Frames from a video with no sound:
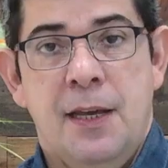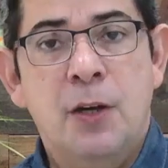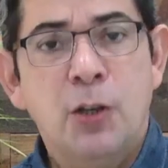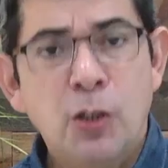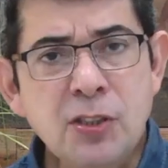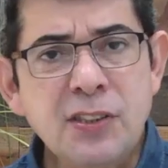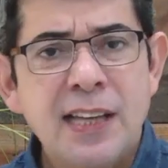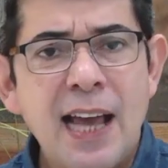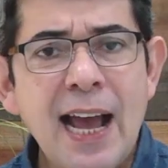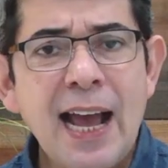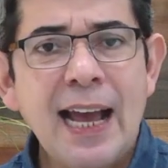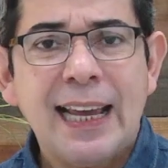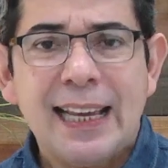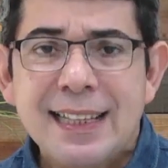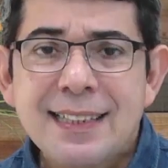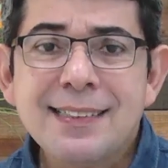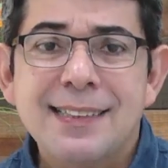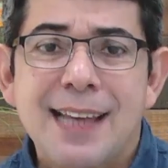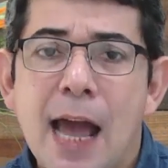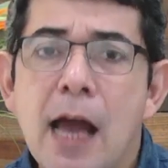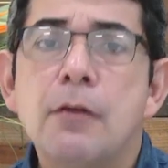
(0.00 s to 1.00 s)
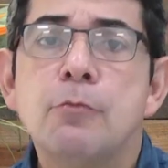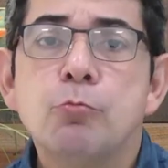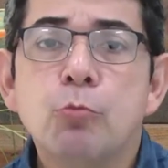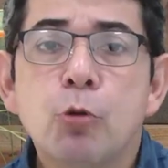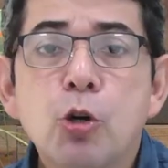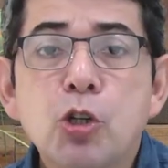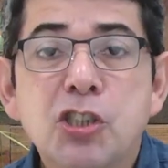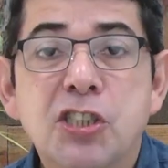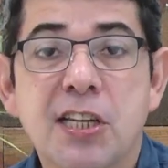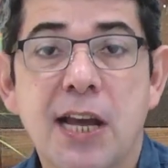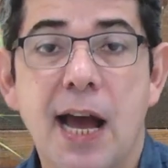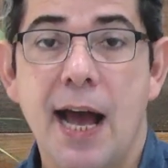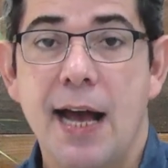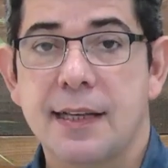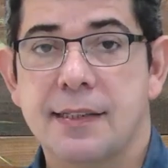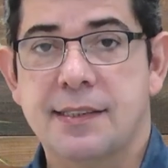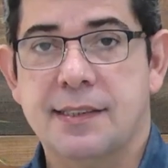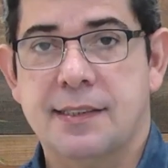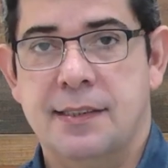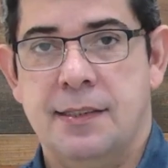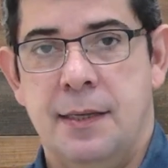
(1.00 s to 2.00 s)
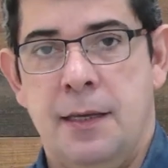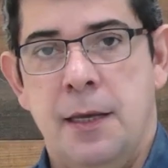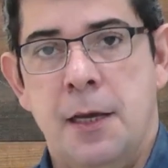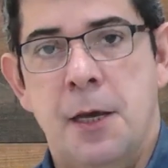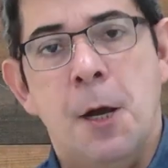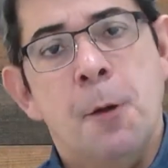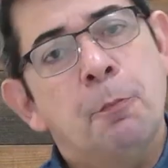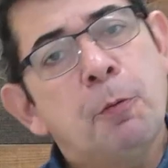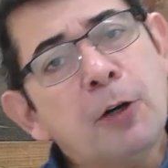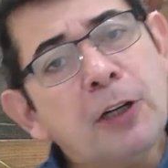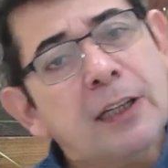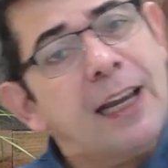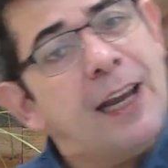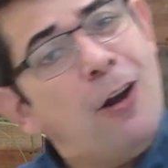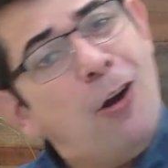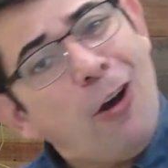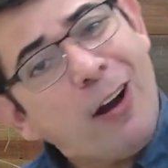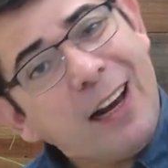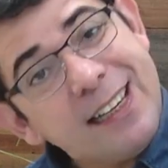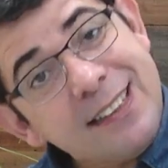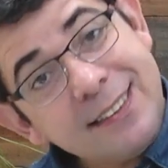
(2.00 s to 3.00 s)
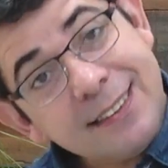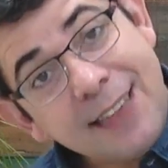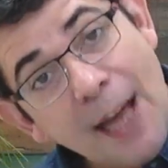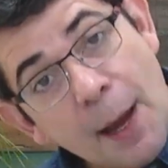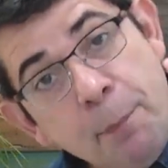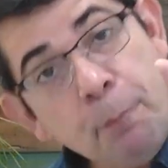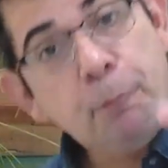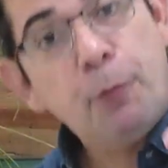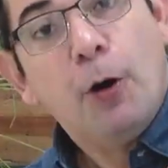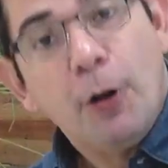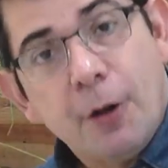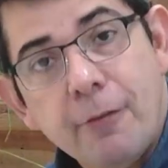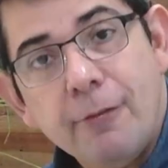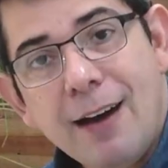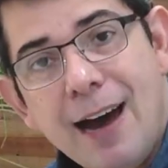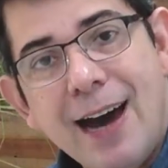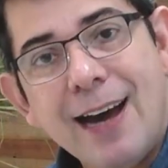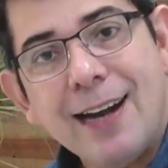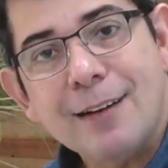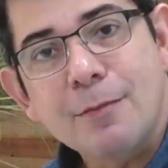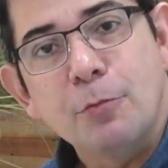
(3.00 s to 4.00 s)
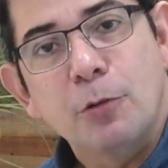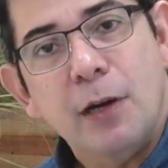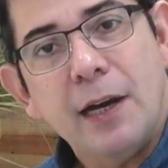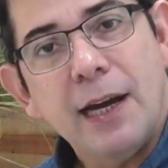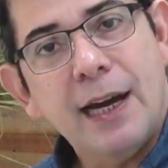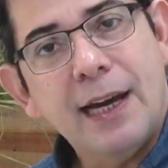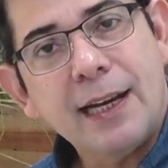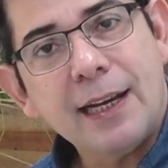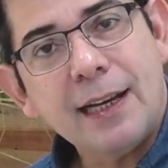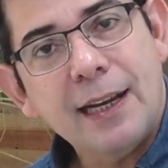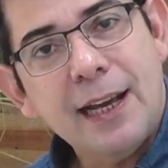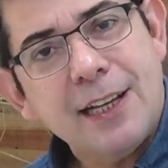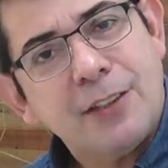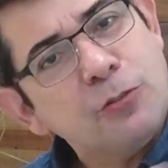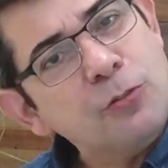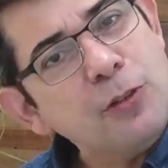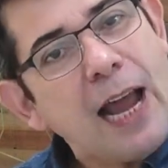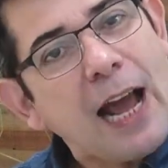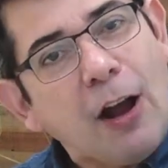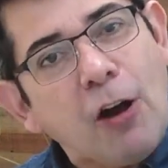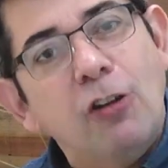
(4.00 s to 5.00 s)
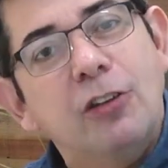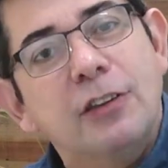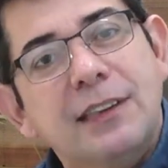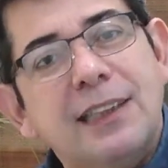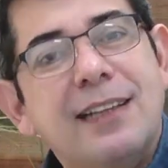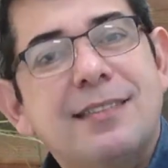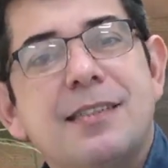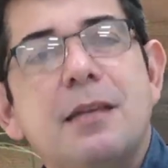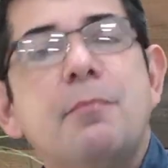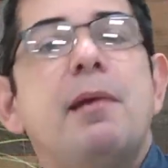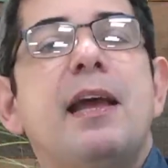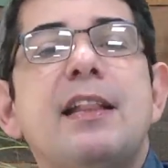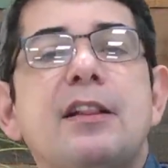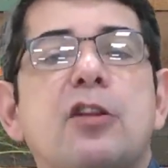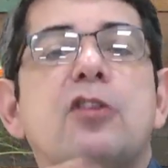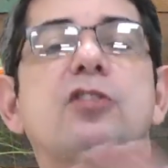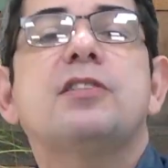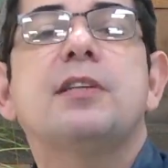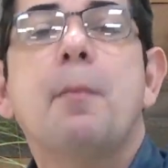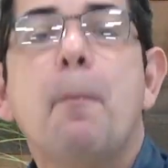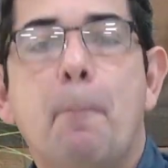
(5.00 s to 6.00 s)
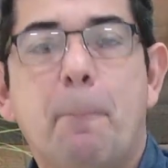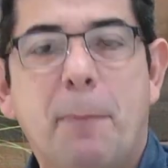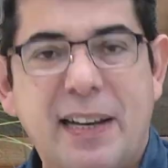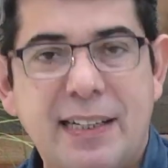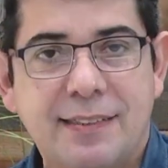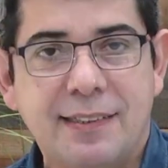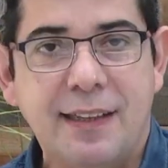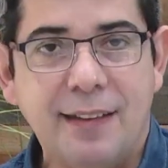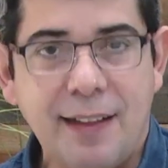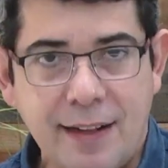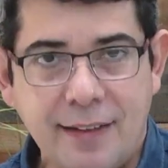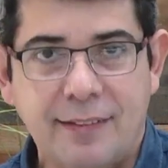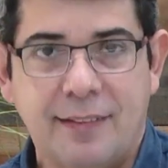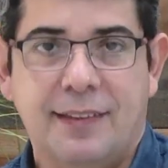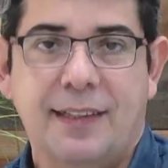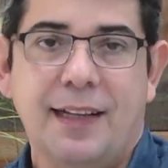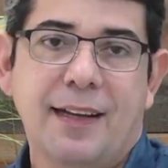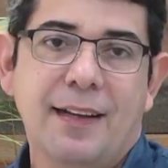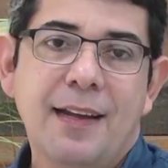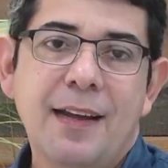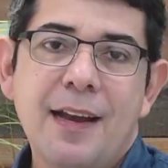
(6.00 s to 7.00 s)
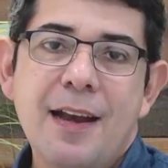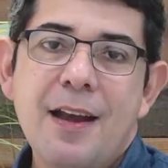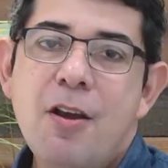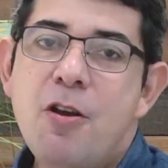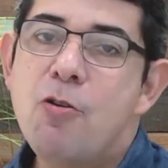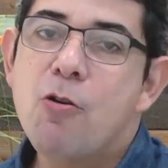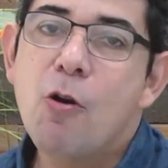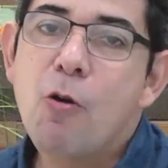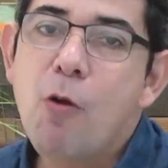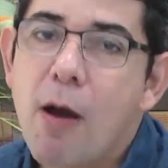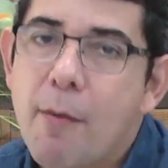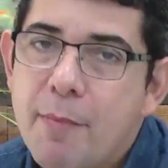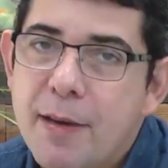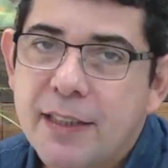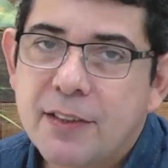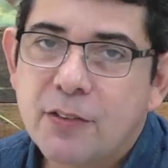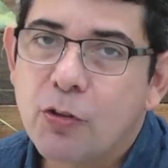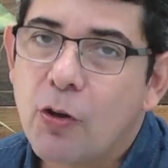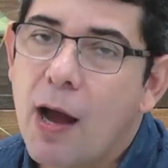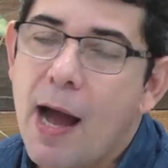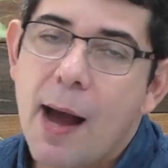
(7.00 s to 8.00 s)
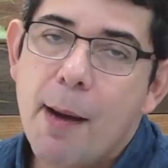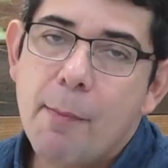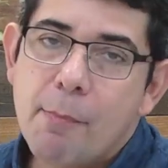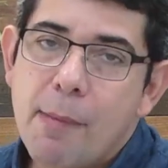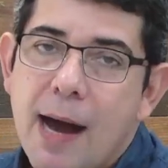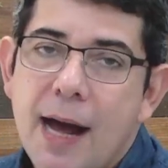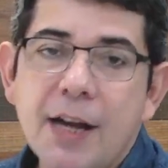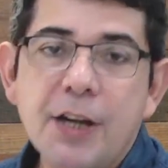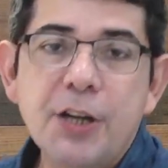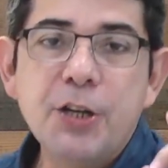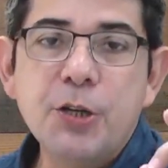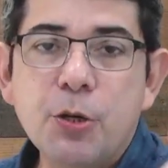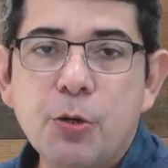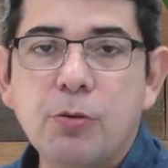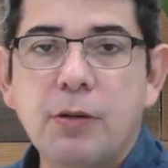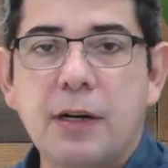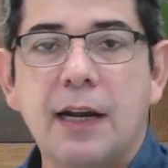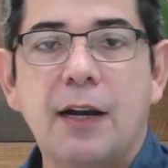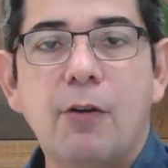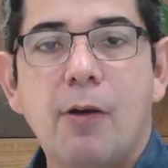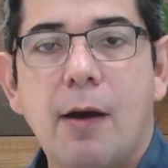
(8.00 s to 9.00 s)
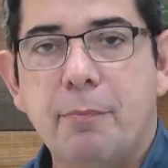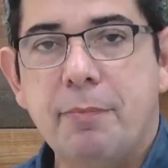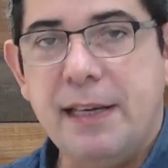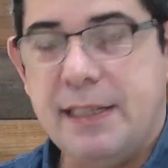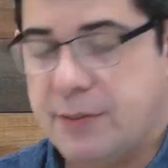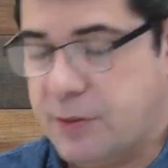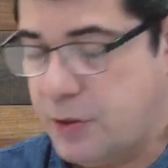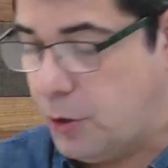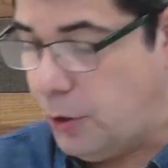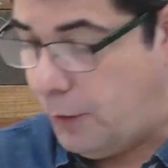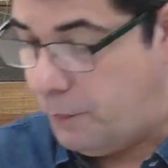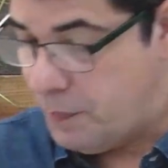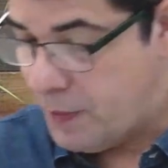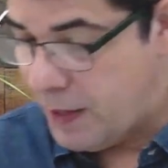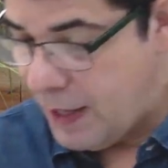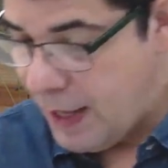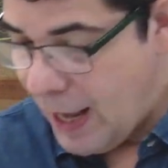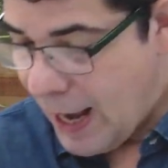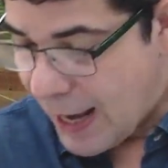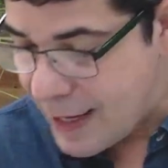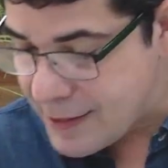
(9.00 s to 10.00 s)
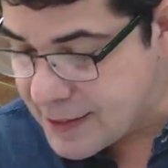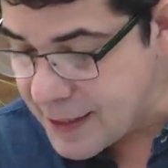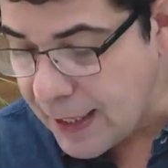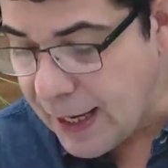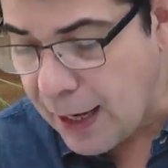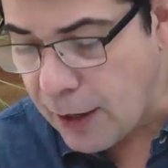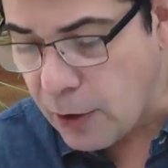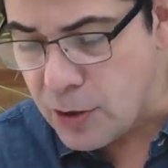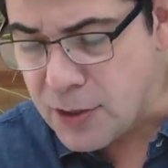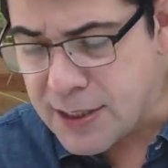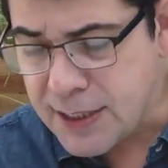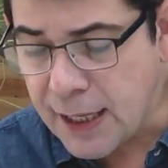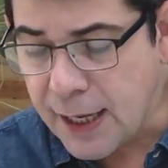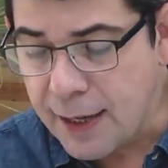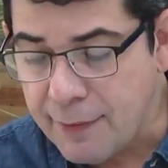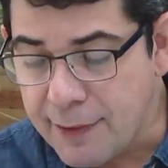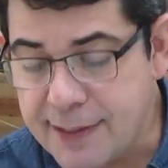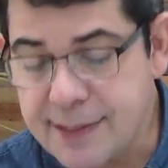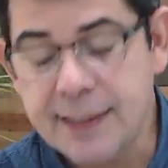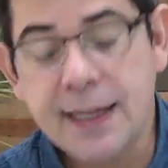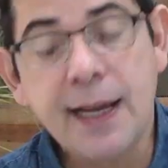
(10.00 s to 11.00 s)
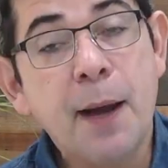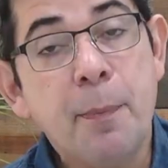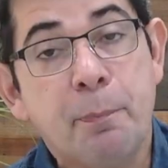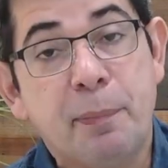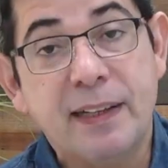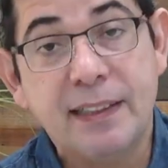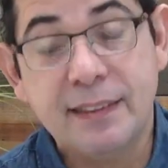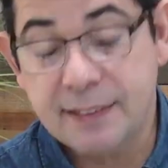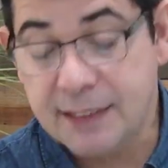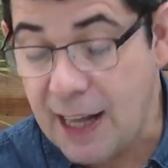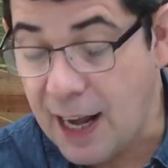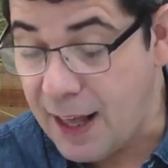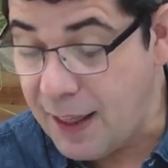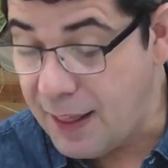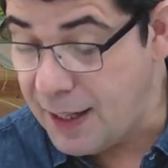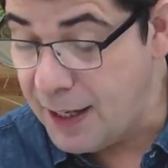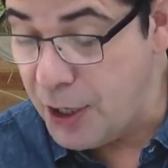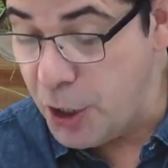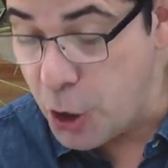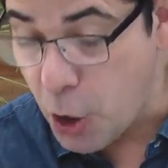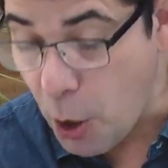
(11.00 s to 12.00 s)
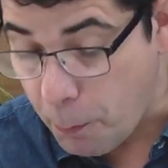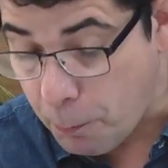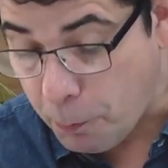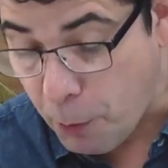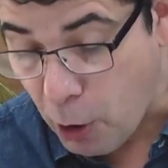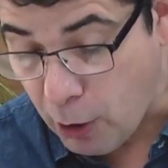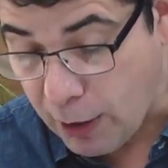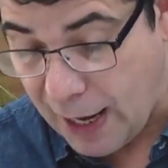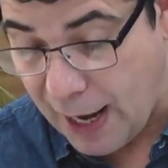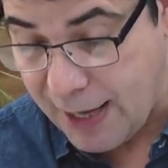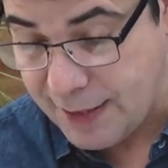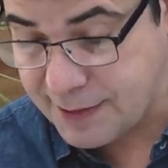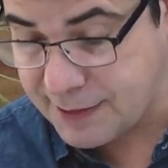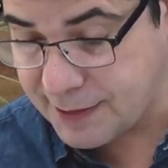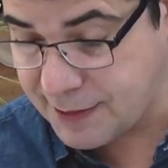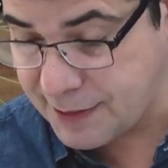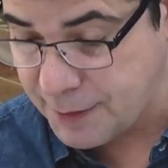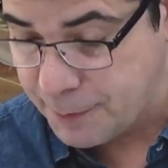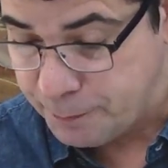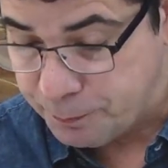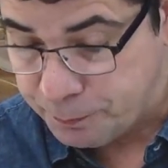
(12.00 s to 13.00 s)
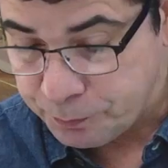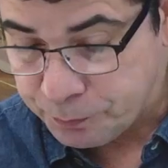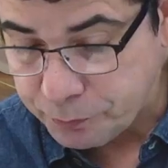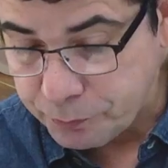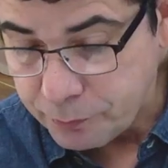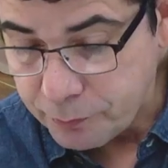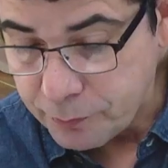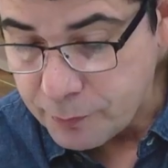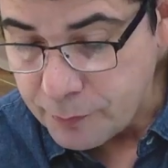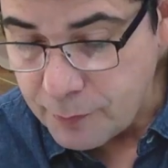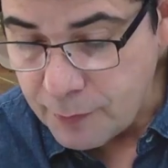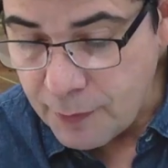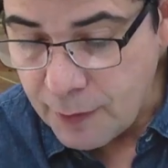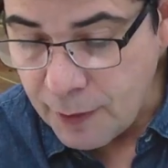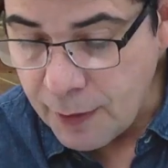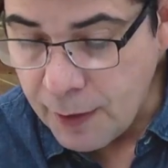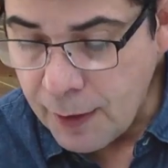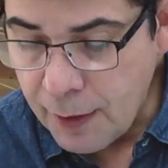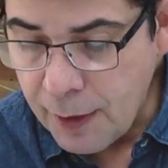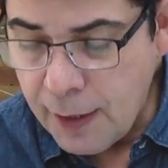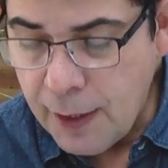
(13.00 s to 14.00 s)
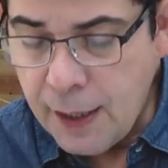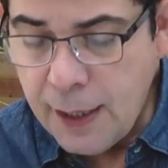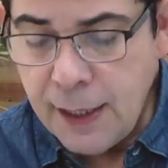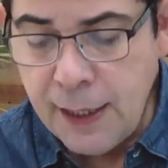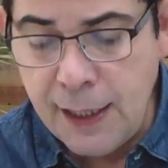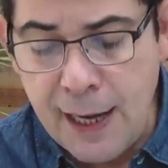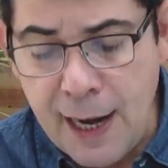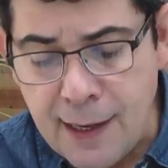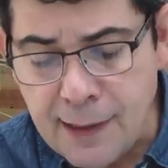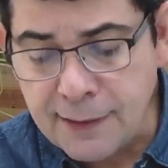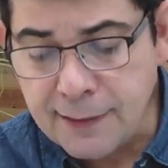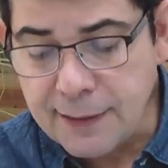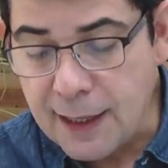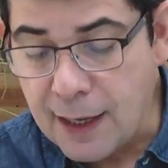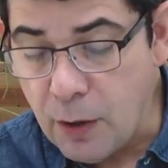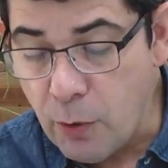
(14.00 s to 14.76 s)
o sea, que sean muchas. Porque lo que estás por ver, mujer, es un acontecimiento sin precedente. No lo ha visto jamás, nunca lo ha visto. Así que consigue vasijas prestadas, no pocas. Y entra